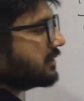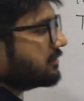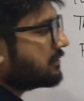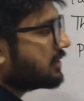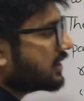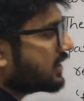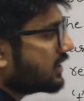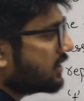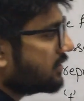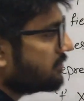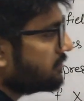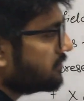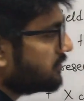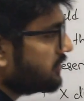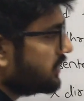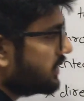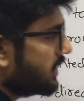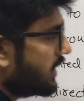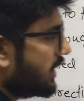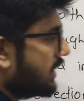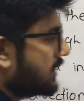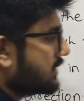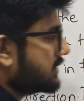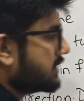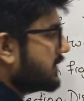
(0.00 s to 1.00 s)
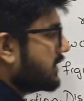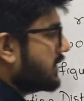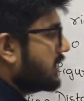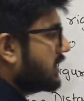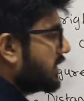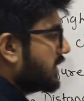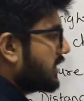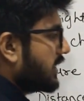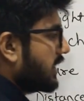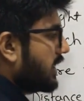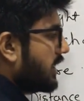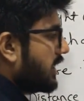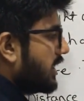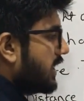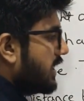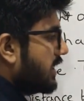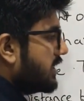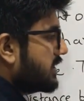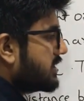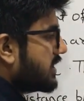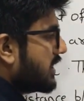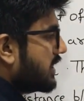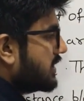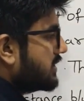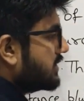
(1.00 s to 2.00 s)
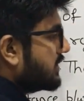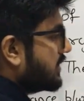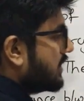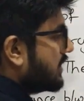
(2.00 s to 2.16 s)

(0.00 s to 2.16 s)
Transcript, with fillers: है मतलब यहाँ से लेके ए चार्ज से